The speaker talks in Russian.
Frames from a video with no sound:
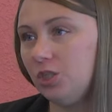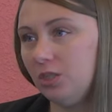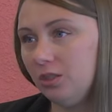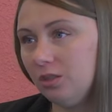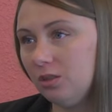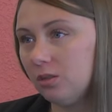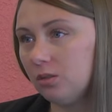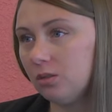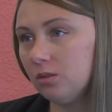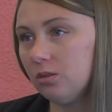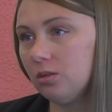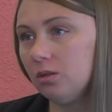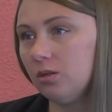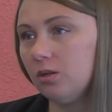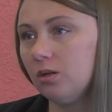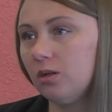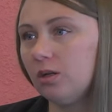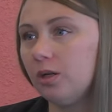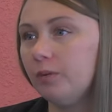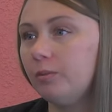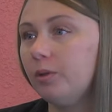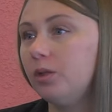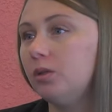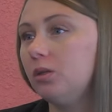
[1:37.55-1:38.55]
и Intel
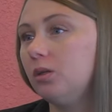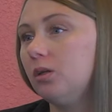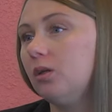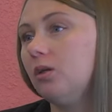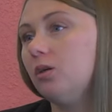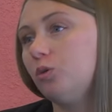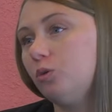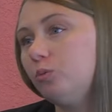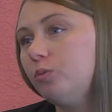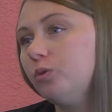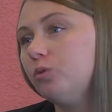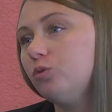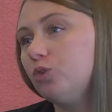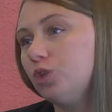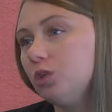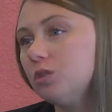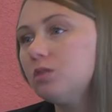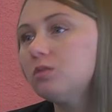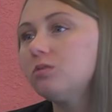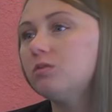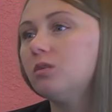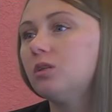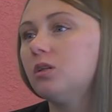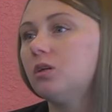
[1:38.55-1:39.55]
команда Robo
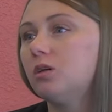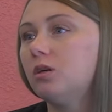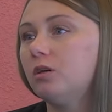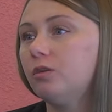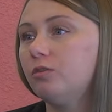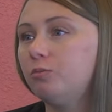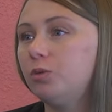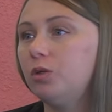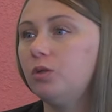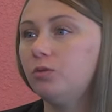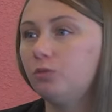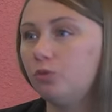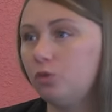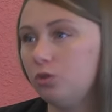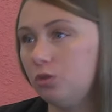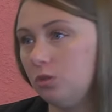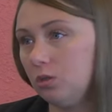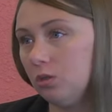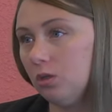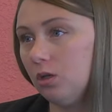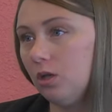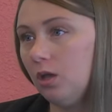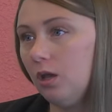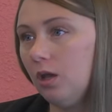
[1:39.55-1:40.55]
участвовала в
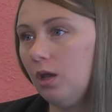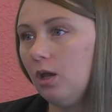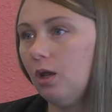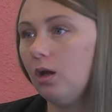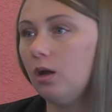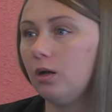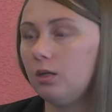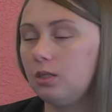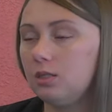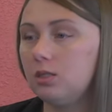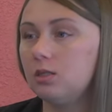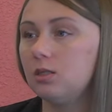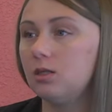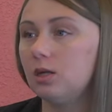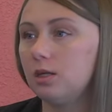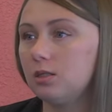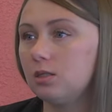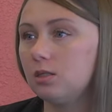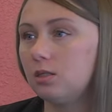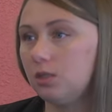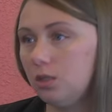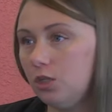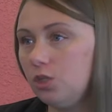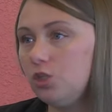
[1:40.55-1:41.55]
переводе языка
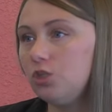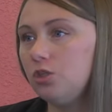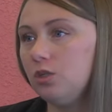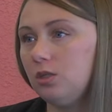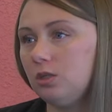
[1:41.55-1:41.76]
Scratch,